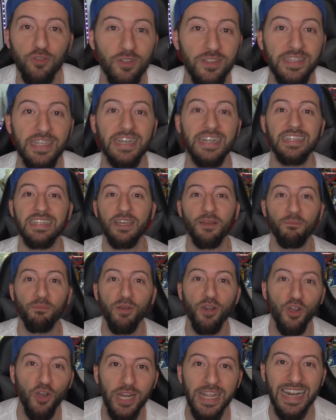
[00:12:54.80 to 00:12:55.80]
Internet
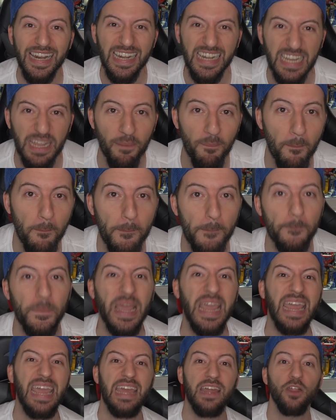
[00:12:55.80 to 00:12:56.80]
Explorer ni en
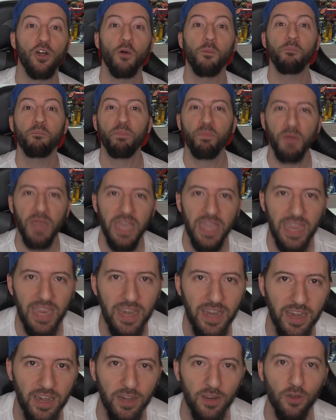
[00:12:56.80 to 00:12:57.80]
pedo,
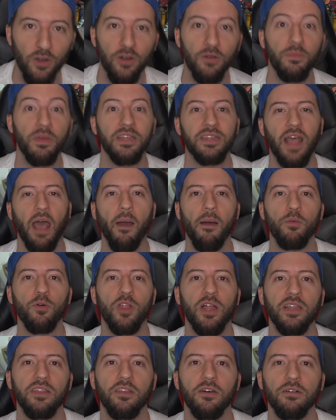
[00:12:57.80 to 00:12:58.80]
pero me estaba
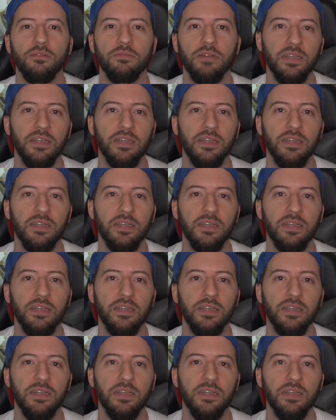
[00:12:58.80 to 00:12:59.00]
mudando.